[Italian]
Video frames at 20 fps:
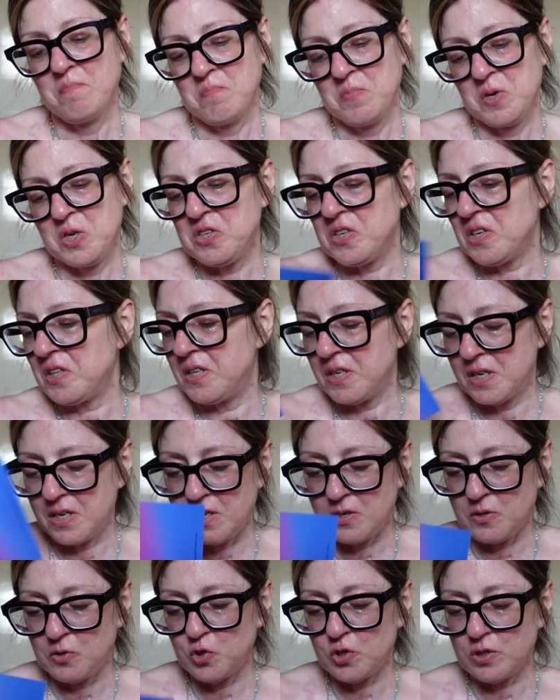chissà di
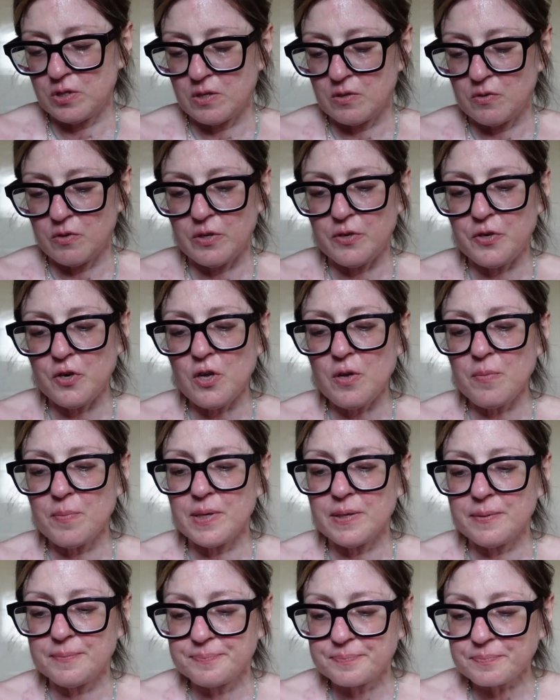chi non c'è scritto il
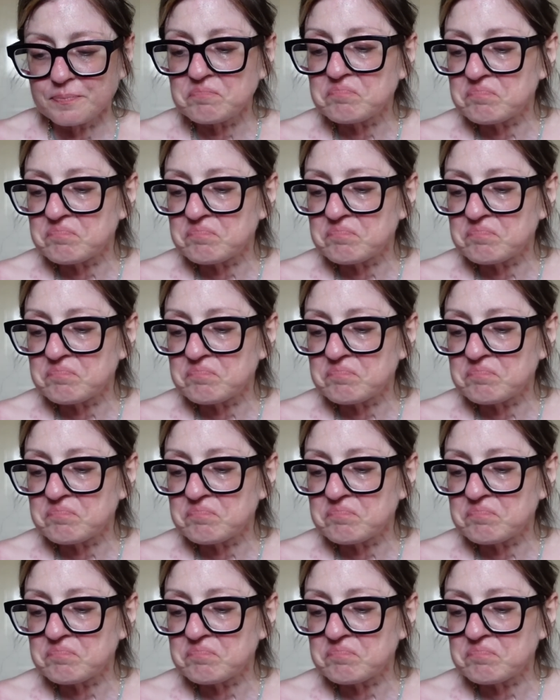nome